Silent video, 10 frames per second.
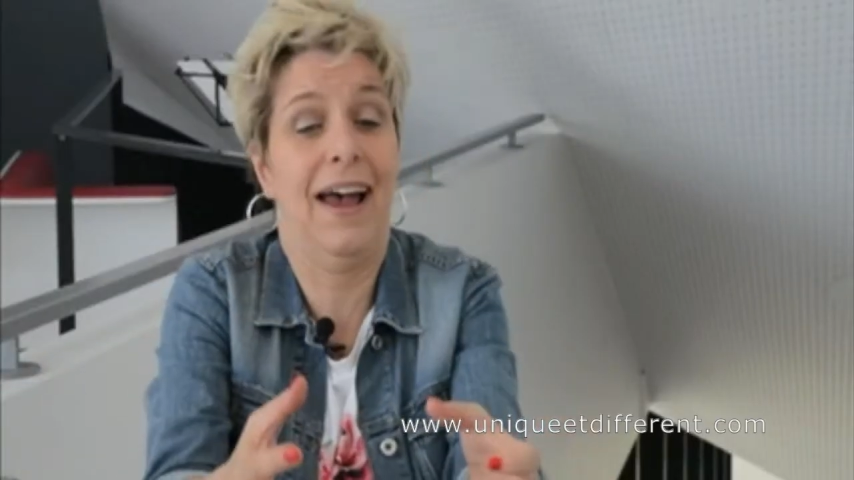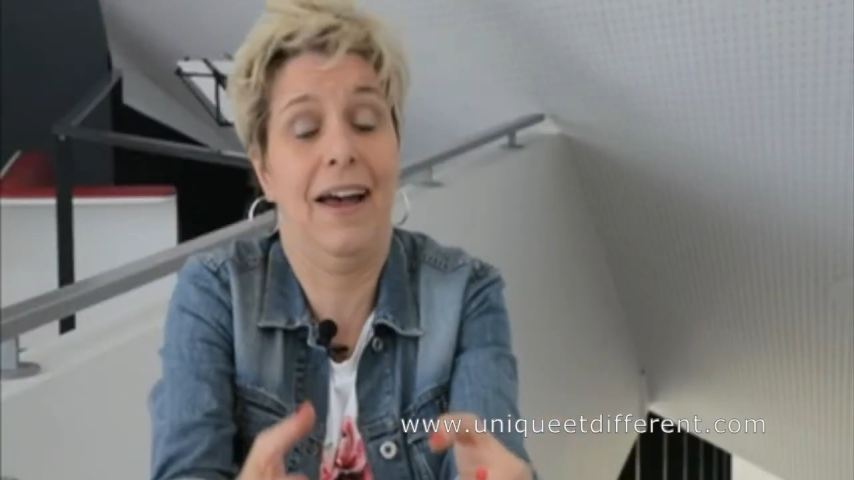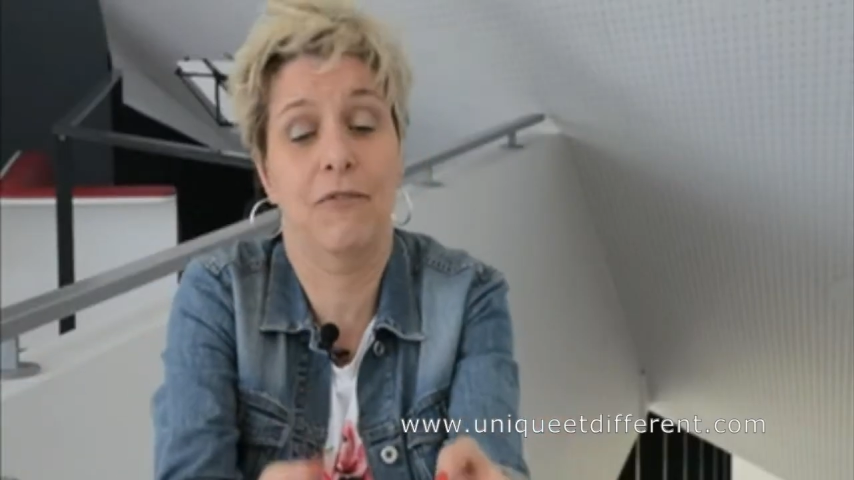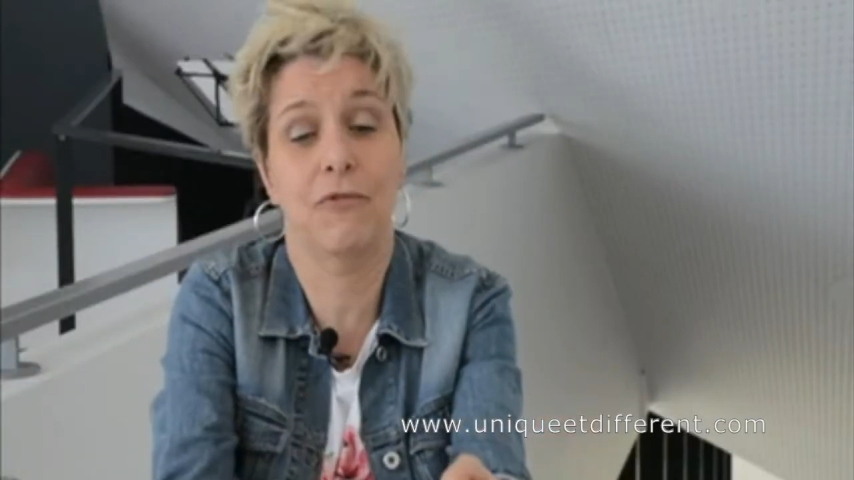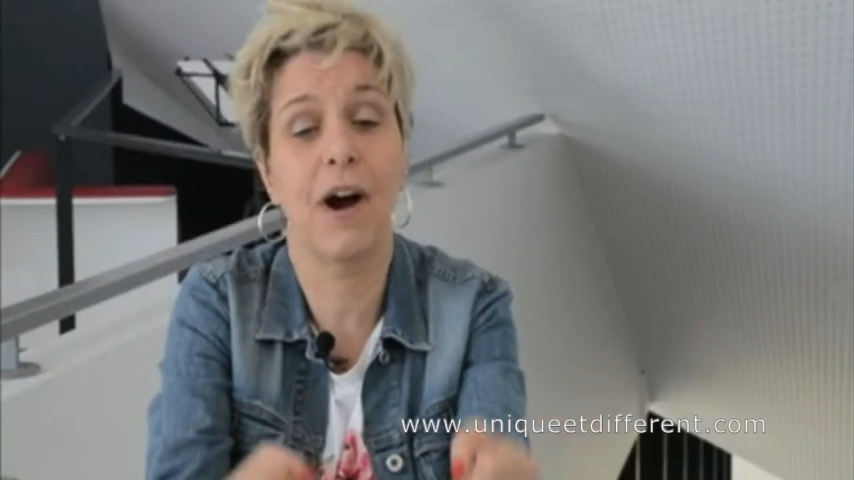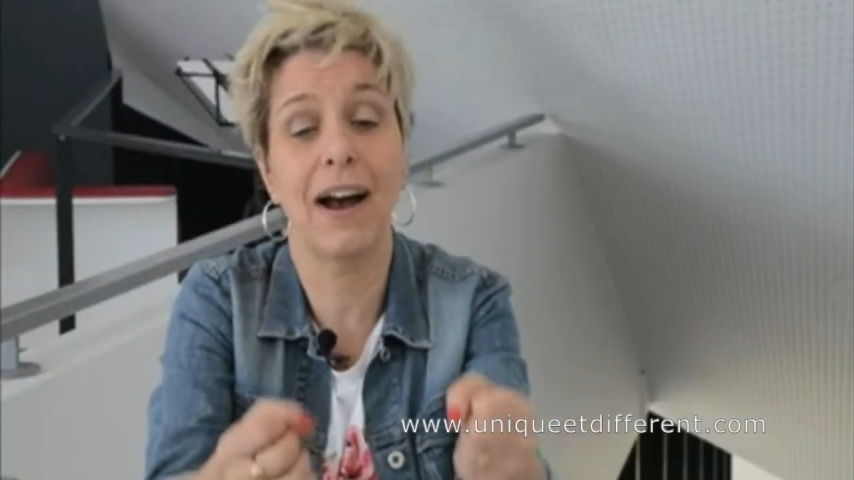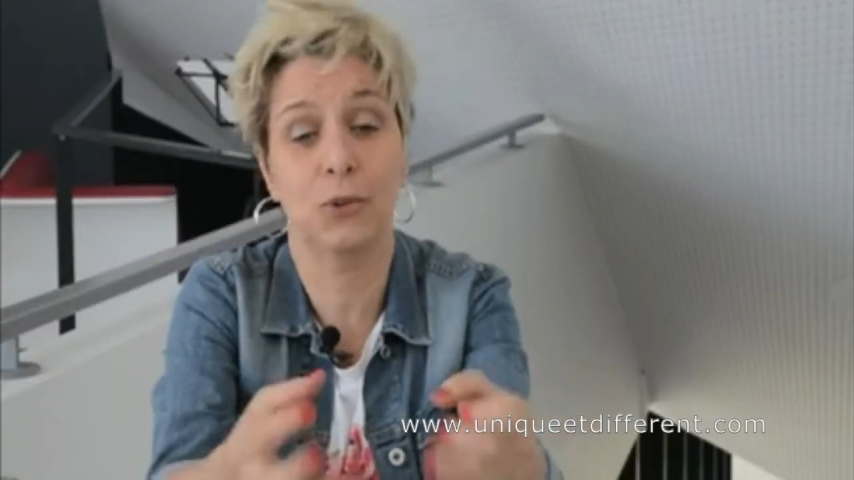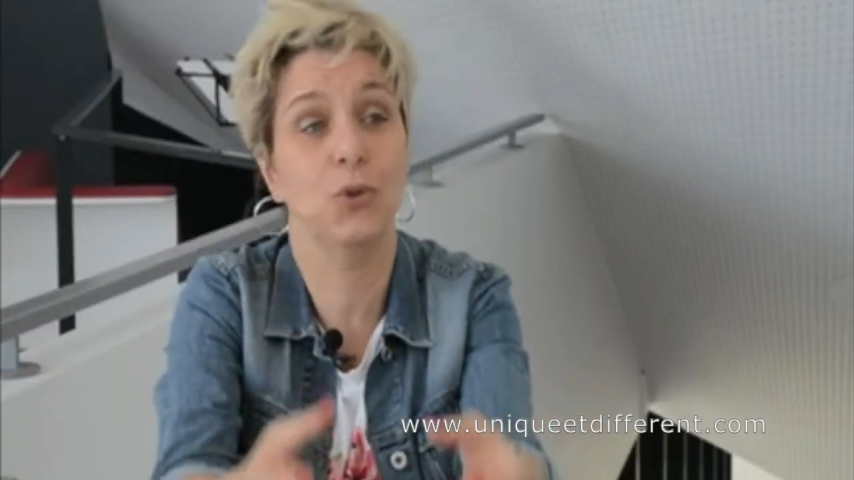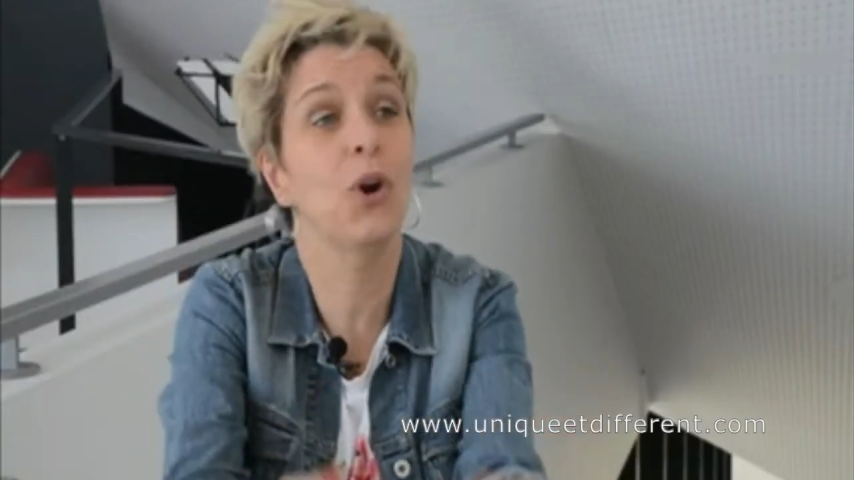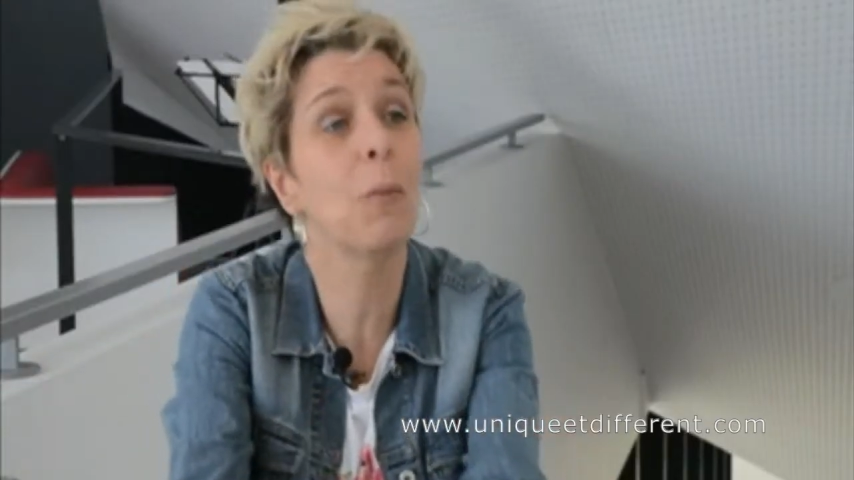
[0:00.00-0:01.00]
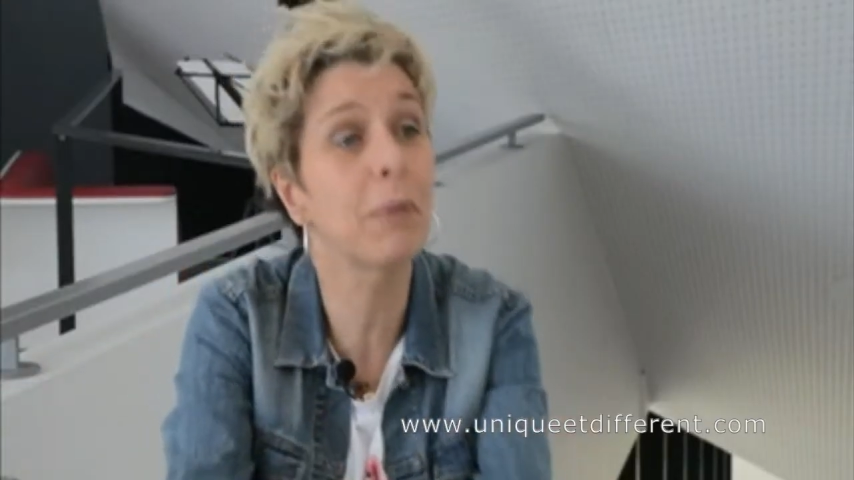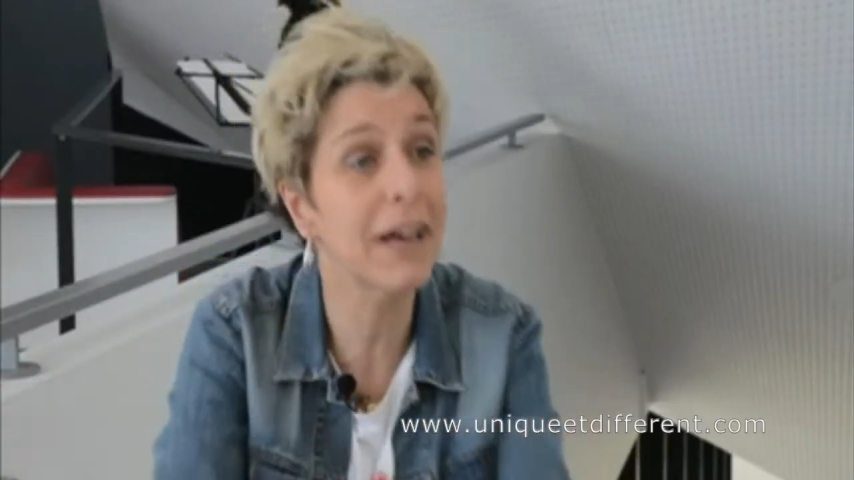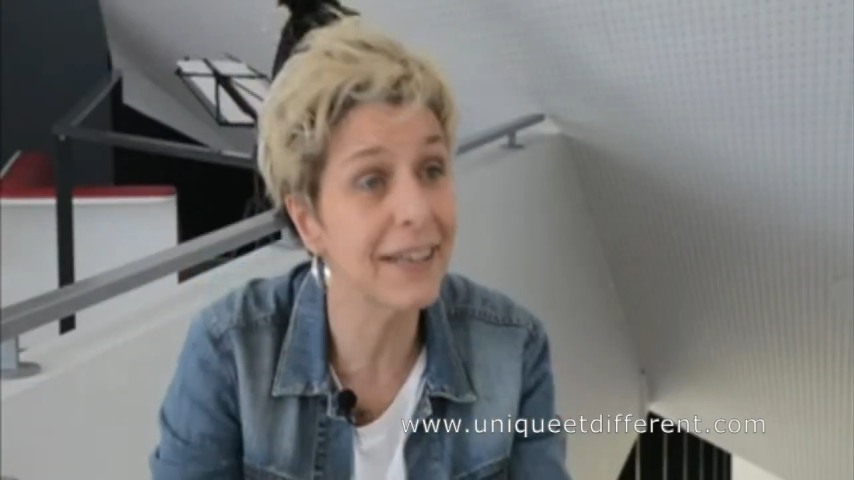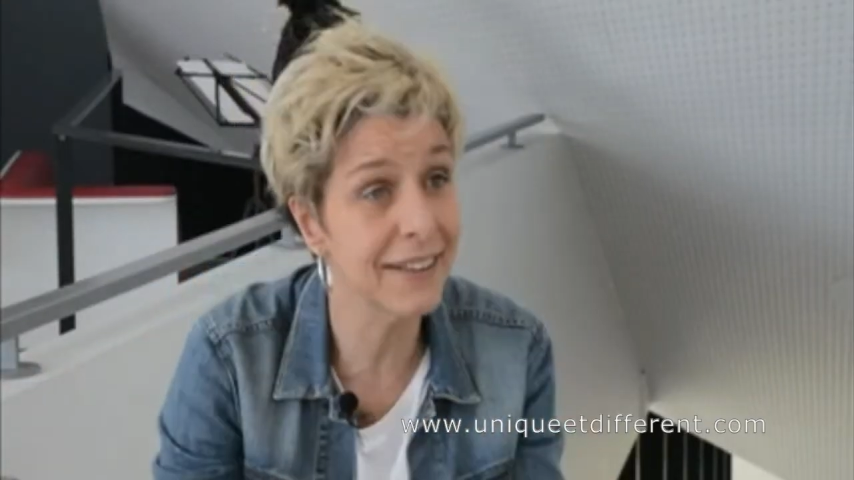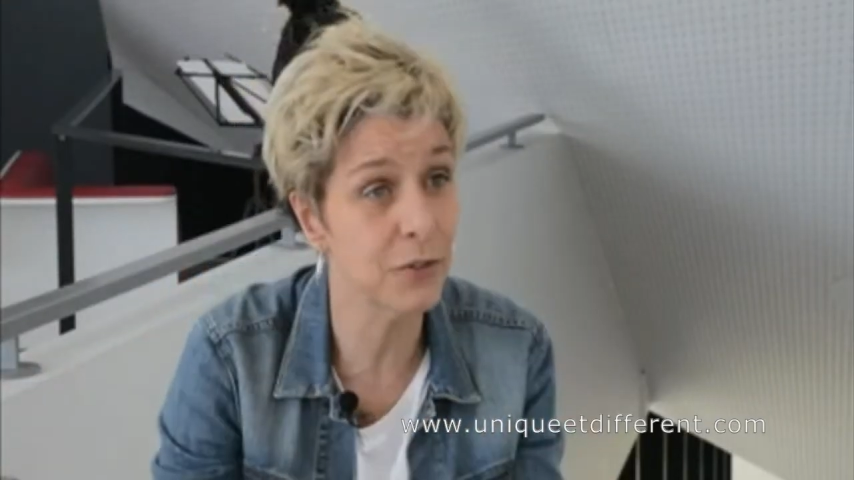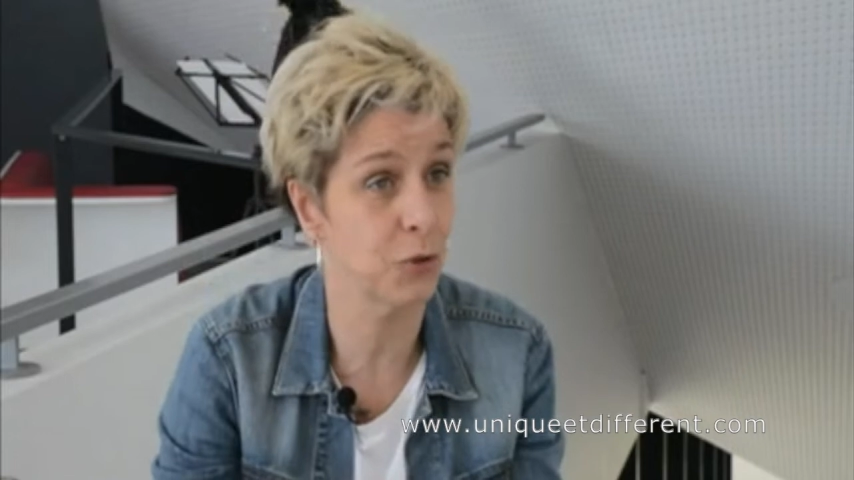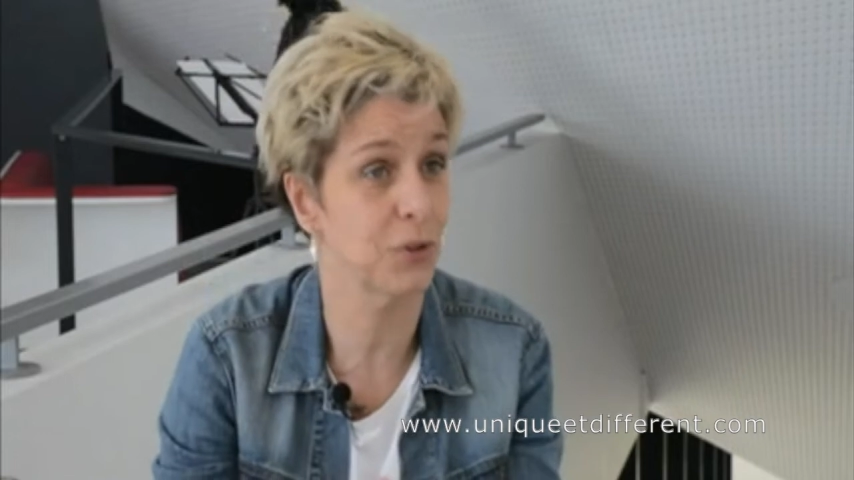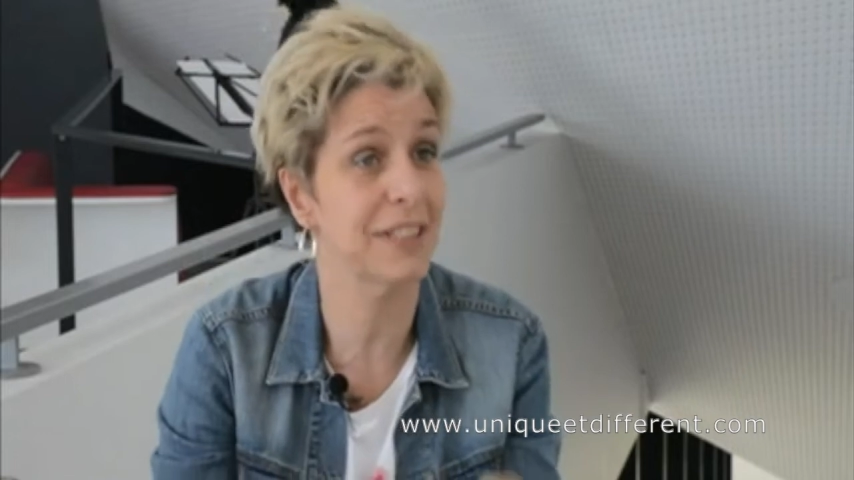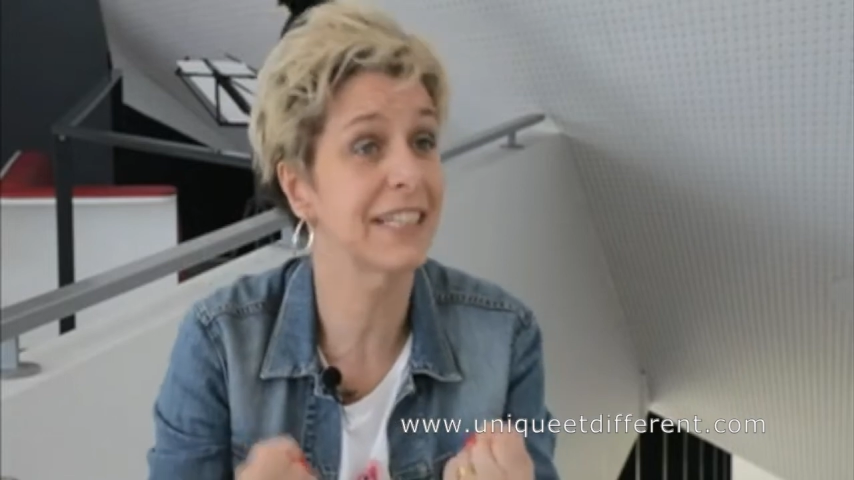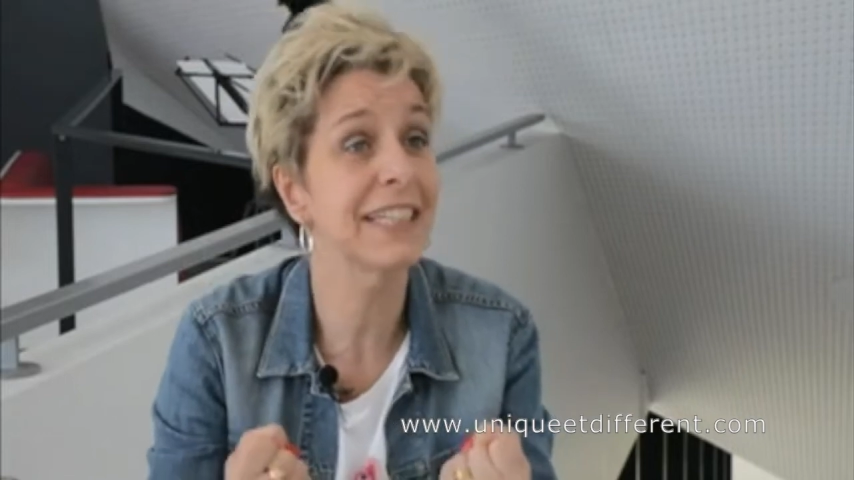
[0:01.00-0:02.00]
avoir de l'emprise sur ce qui